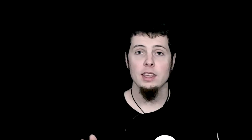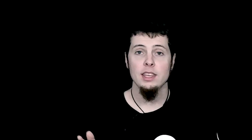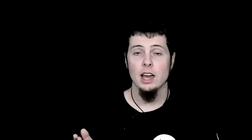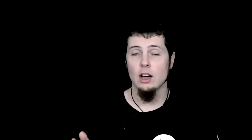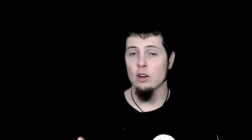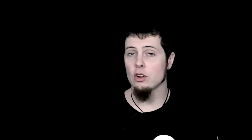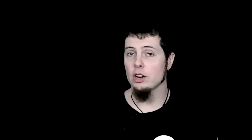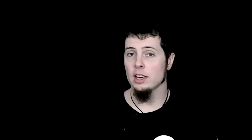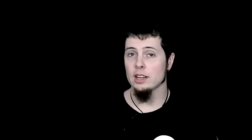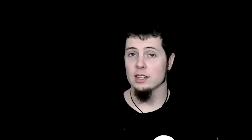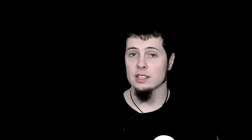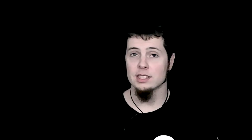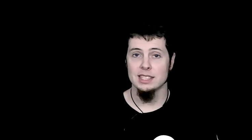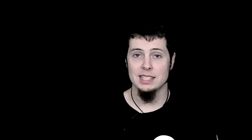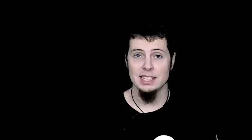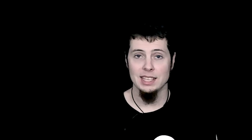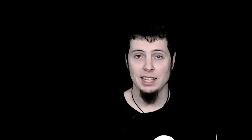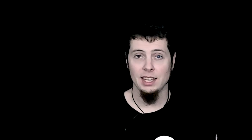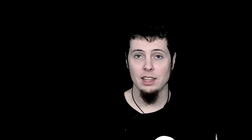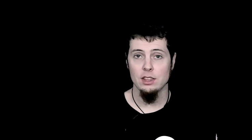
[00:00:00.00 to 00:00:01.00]
Y ahora,
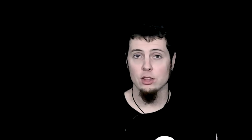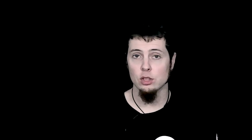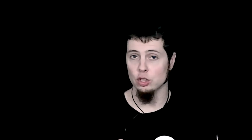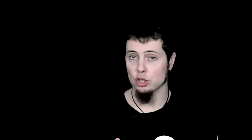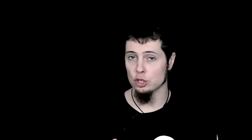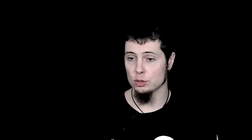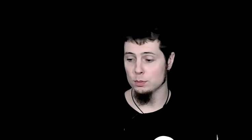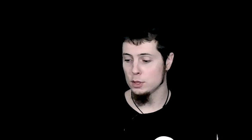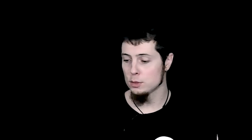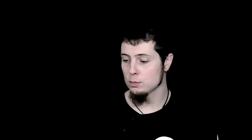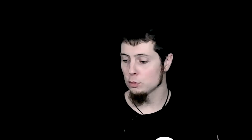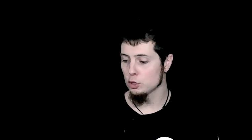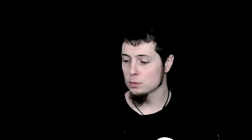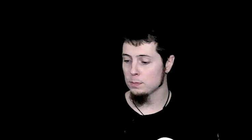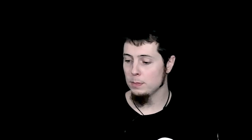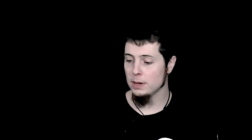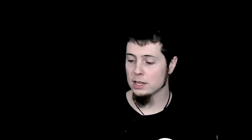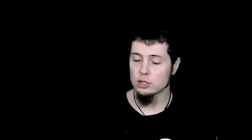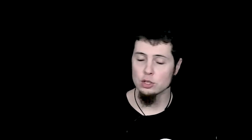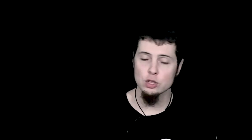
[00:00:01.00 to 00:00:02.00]
siguiendo los
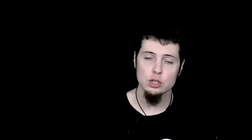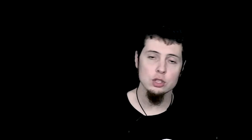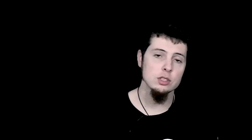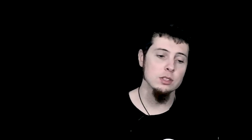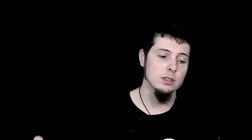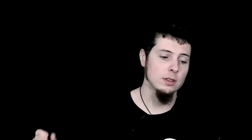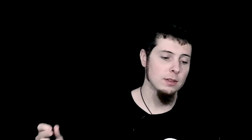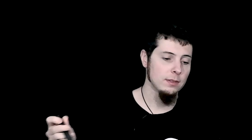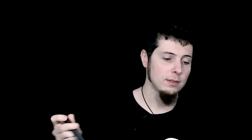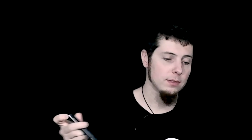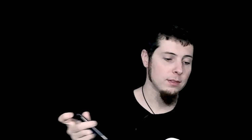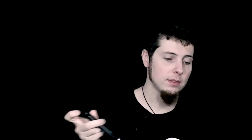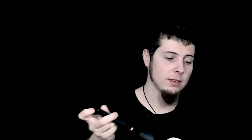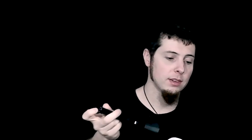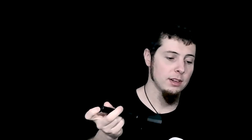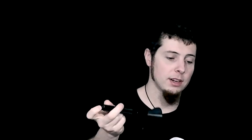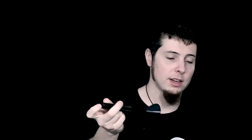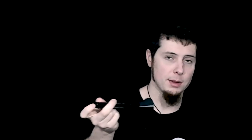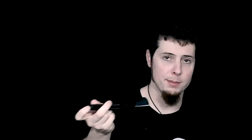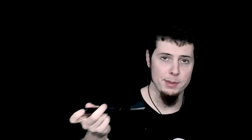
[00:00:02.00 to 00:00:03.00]
mismos pasos,
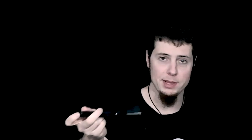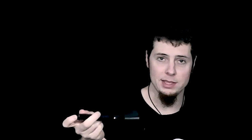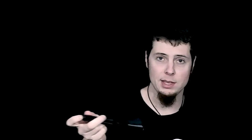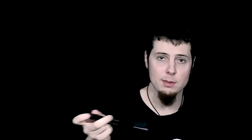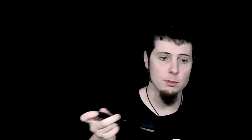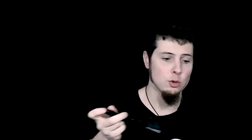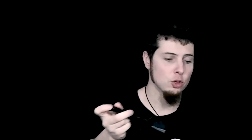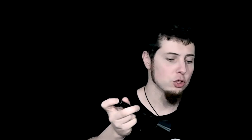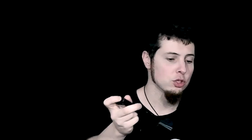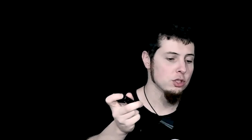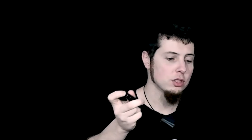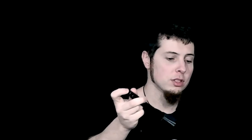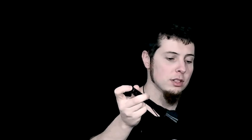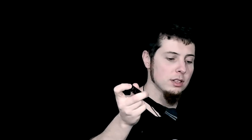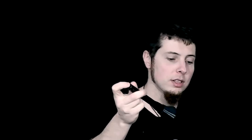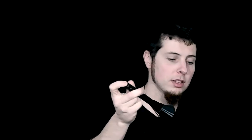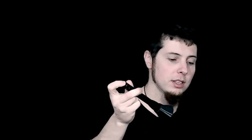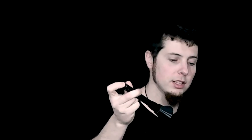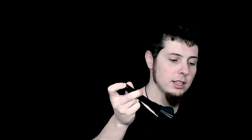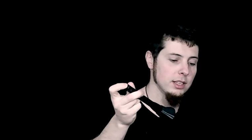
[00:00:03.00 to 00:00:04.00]
repetimos
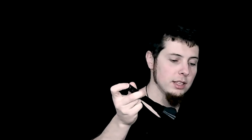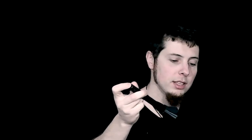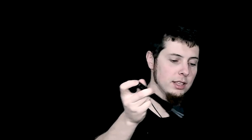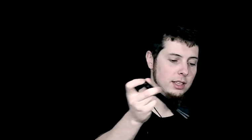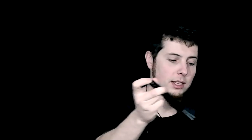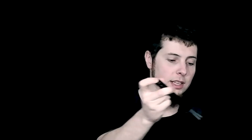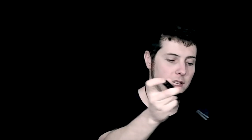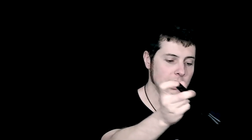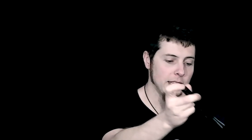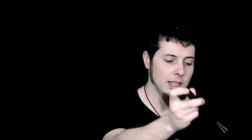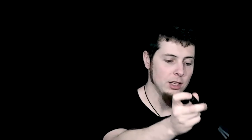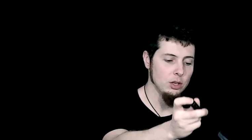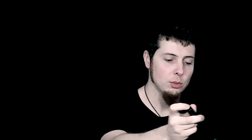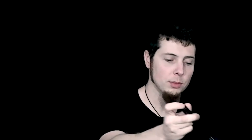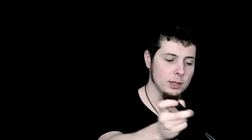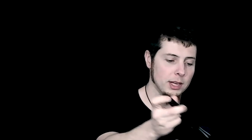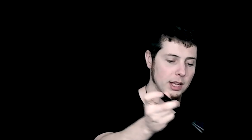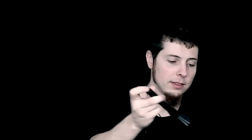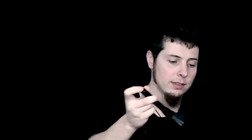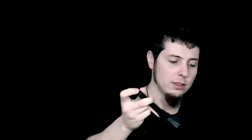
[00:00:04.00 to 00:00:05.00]

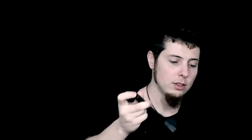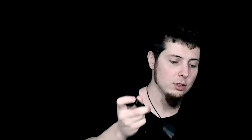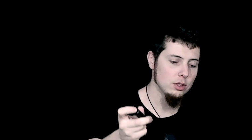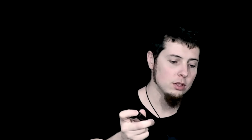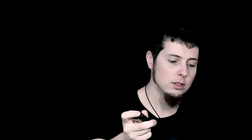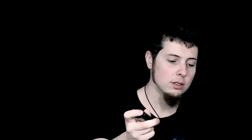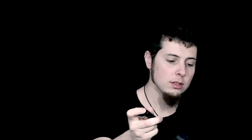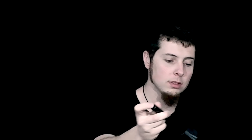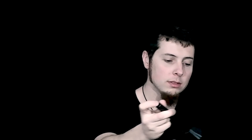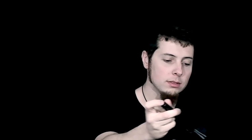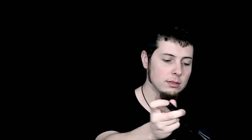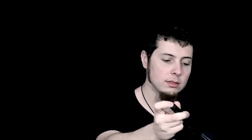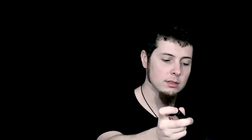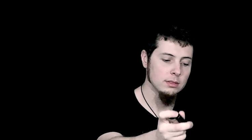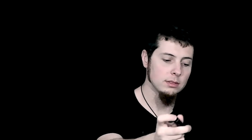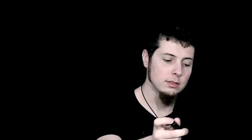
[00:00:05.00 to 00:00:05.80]
iluminación,